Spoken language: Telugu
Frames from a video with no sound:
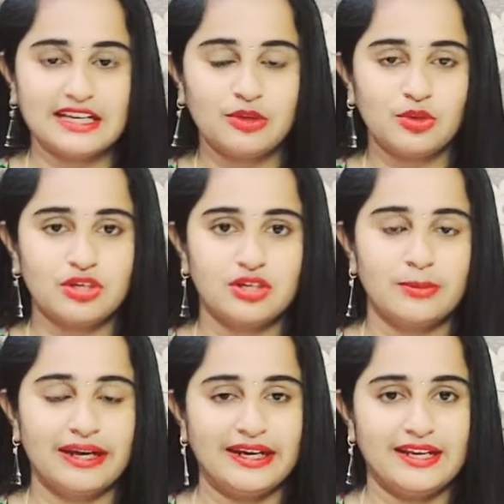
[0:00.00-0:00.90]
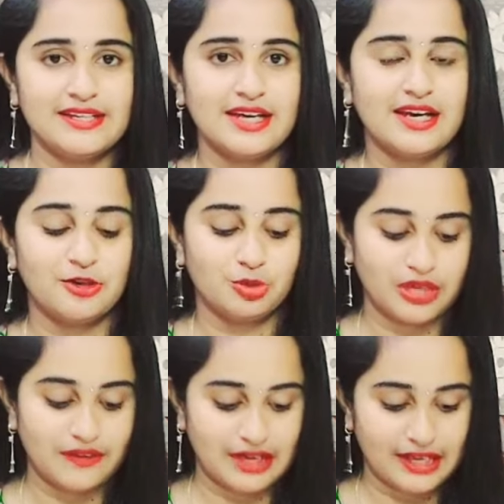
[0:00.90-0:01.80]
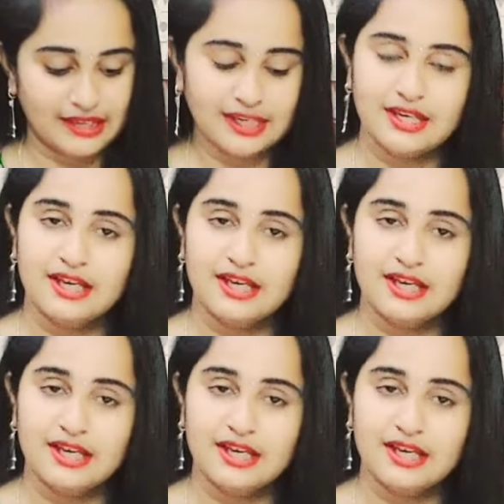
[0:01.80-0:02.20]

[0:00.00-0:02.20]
లుక్ మెయింటైన్ చేయాలి అనుకునే వాళ్ళైతే